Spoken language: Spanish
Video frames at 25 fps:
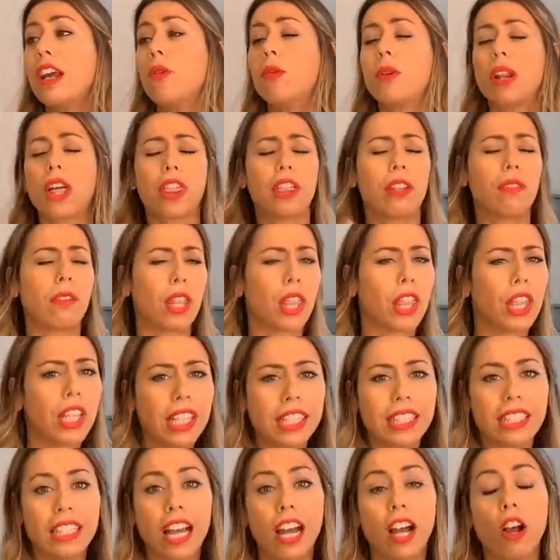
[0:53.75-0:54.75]
una
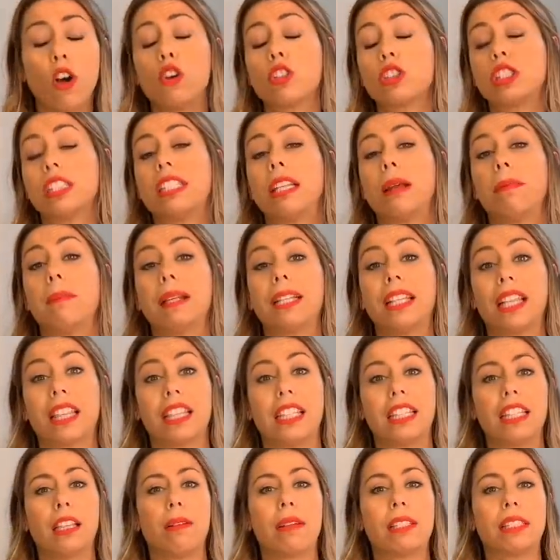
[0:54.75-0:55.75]
cervecita o si te
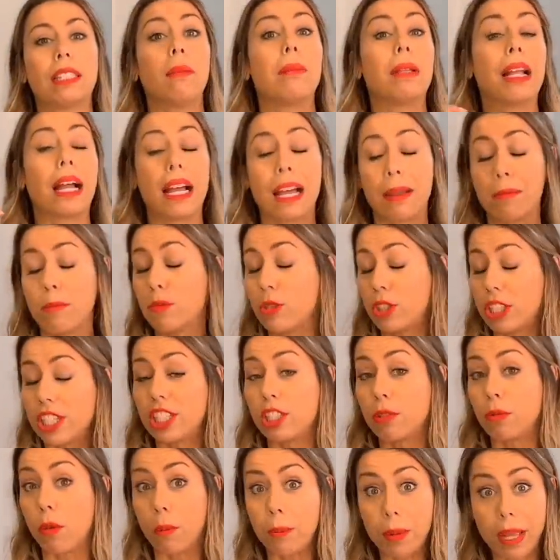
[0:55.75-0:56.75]
apetece te vas a
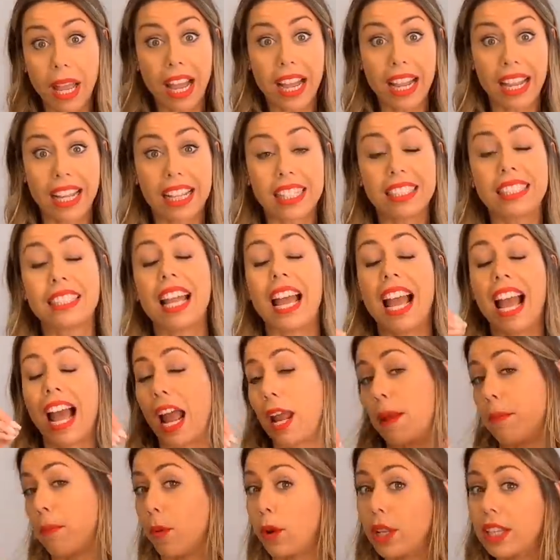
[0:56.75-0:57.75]
muchísimos viajes,
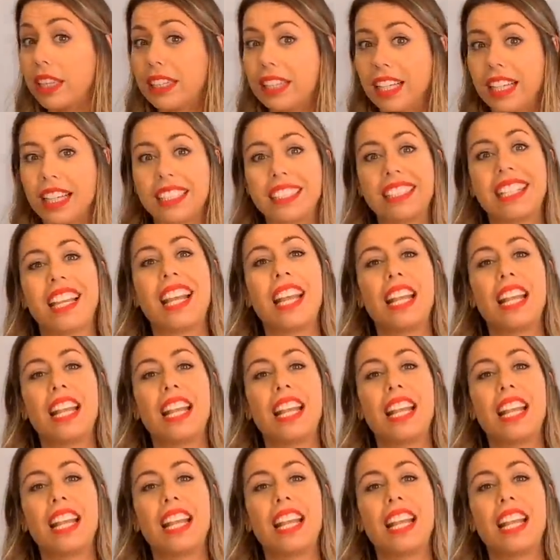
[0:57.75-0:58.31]
hay puentes.